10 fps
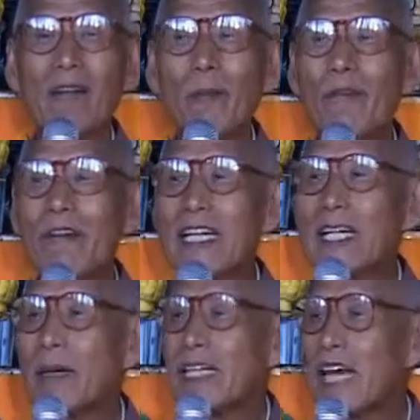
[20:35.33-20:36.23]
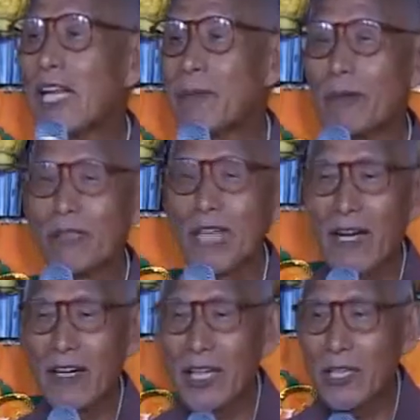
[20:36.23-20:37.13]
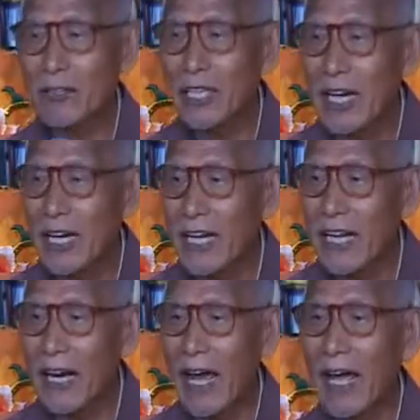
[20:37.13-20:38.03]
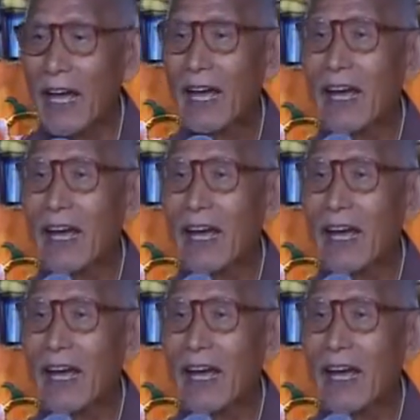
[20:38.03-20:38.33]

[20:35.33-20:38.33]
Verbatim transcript: 我们为什么见到菩萨要磕头顶礼嘞？